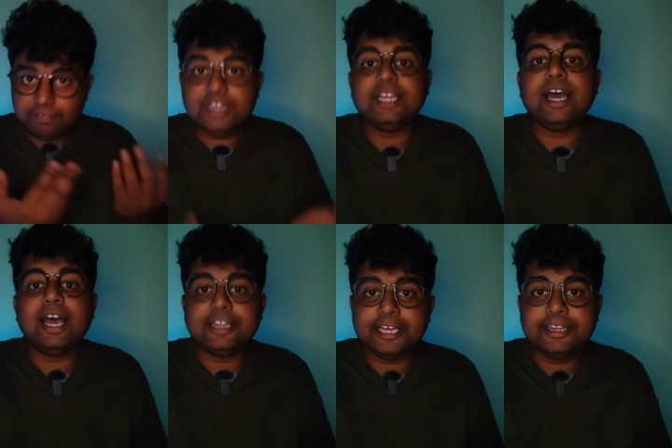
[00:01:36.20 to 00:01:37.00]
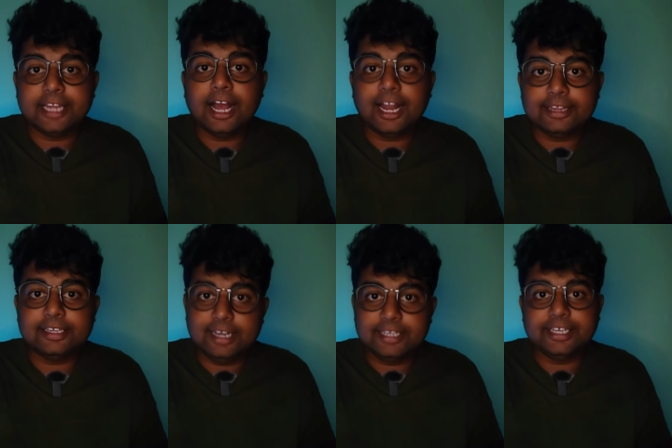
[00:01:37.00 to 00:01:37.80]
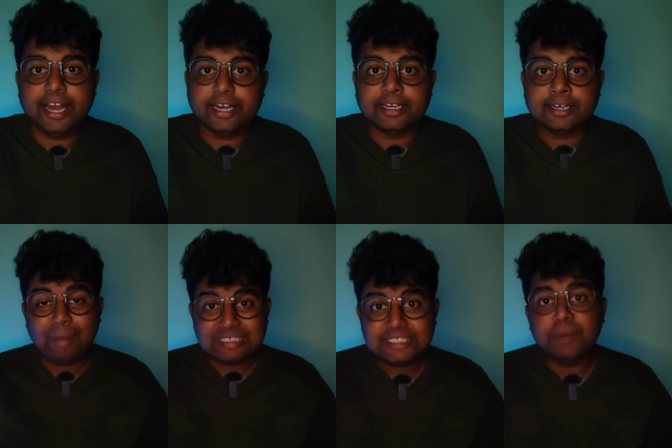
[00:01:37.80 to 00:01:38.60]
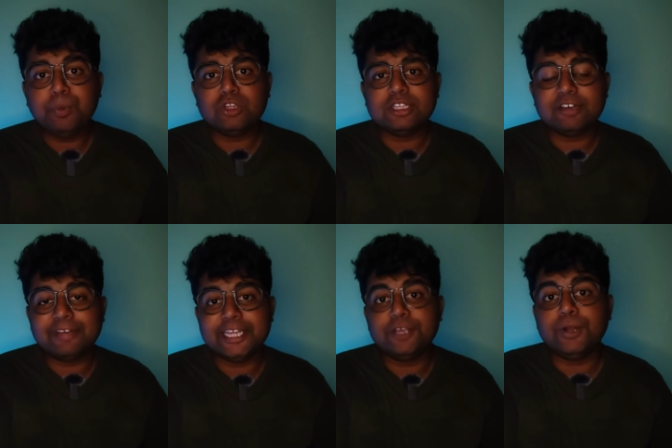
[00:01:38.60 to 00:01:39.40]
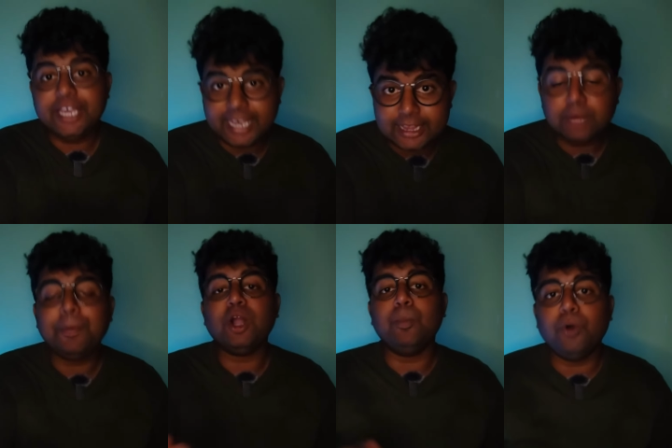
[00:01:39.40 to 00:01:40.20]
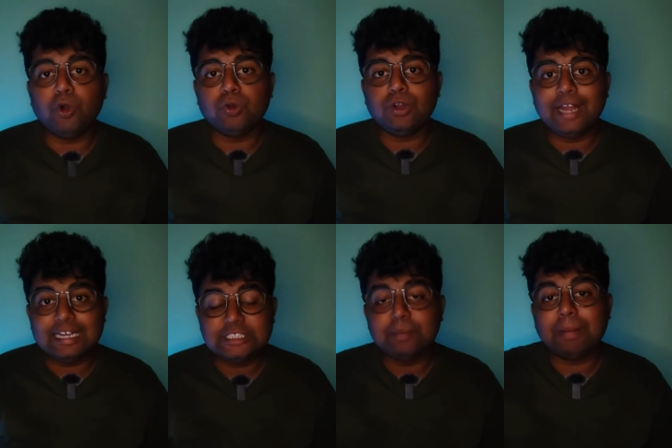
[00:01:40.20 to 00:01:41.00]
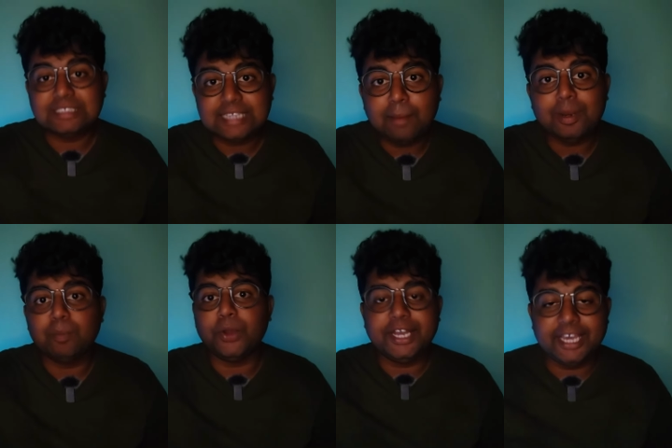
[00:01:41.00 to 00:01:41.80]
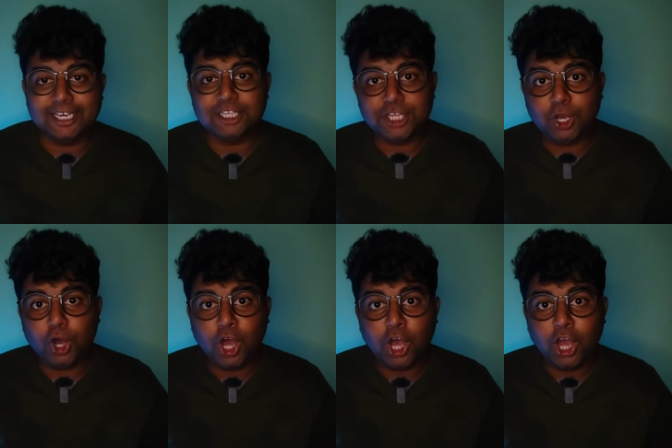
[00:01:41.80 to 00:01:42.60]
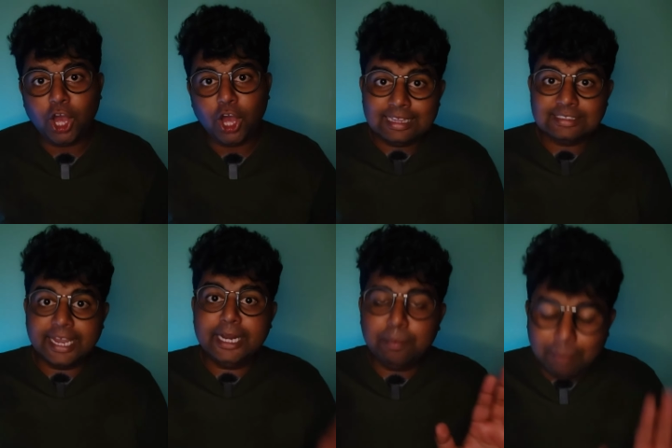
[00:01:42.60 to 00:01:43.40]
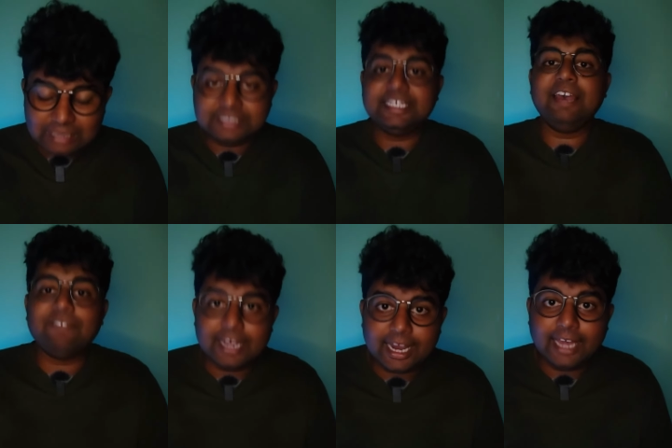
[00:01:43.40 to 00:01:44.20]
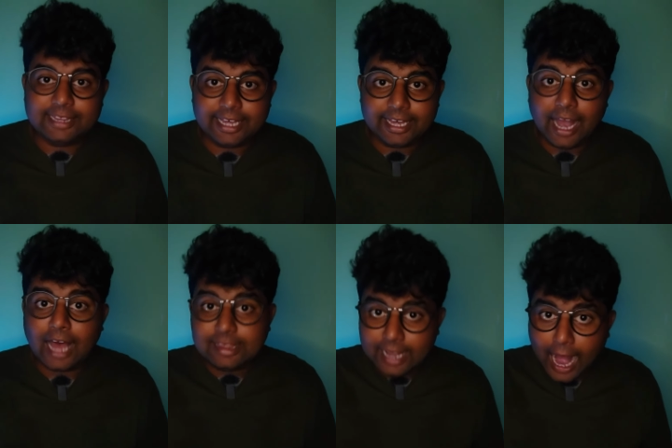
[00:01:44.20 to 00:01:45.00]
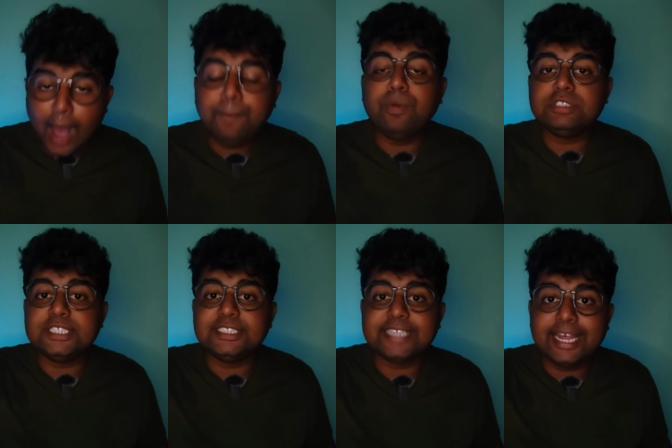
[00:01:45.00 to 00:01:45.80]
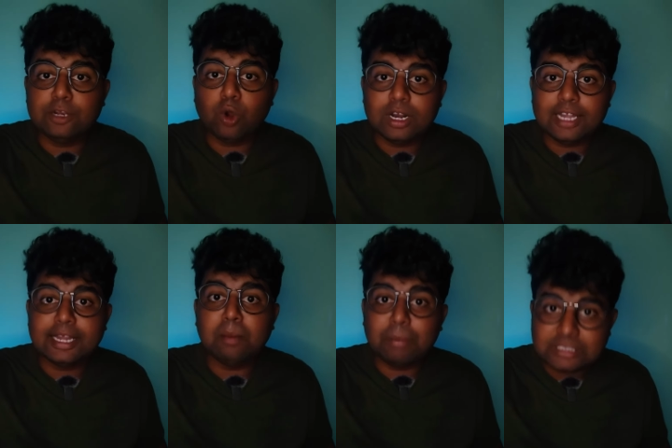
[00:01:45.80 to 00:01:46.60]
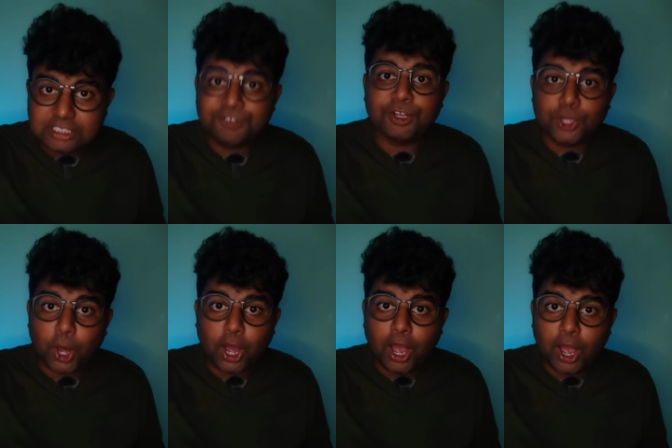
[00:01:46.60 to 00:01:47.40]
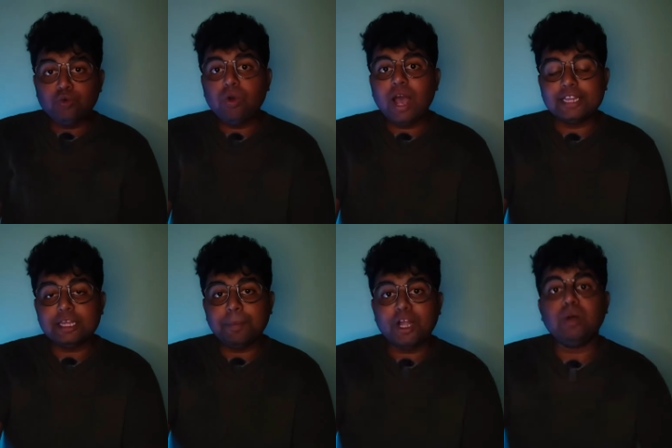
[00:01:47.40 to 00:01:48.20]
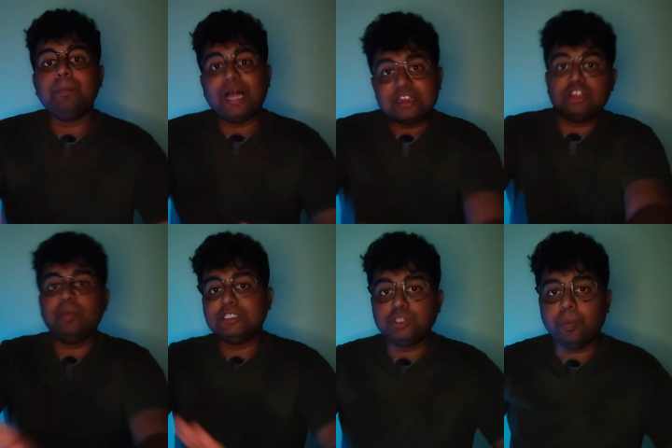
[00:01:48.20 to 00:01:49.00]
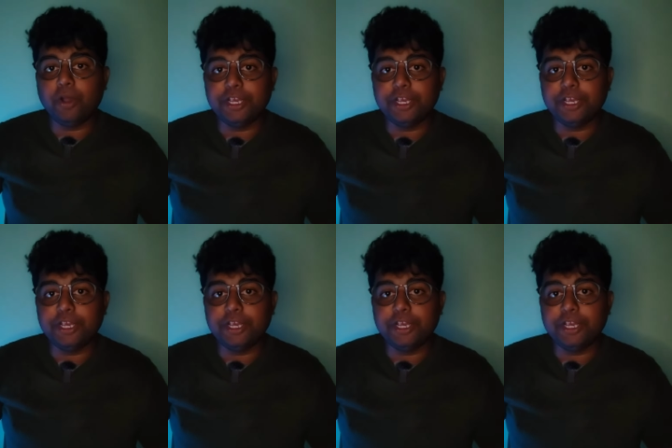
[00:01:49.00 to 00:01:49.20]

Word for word: இவன் தான் அந்த இந்த காலத்து இளைஞன் பஸ்ஸை பொறுத்த வரைக்கும் நீ எந்த பக்கம் போகணும்னு நினைச்சு பஸ் ஸ்டாப்ல போய் நிக்கதியோ அந்த சைடு பஸ்ஸே வராது அதுக்கு ஆப்போசிட் சைடு ரோட்ல தான் பஸ் வரும் அதுவும் அந்த பக்கம் பத்து பஸ்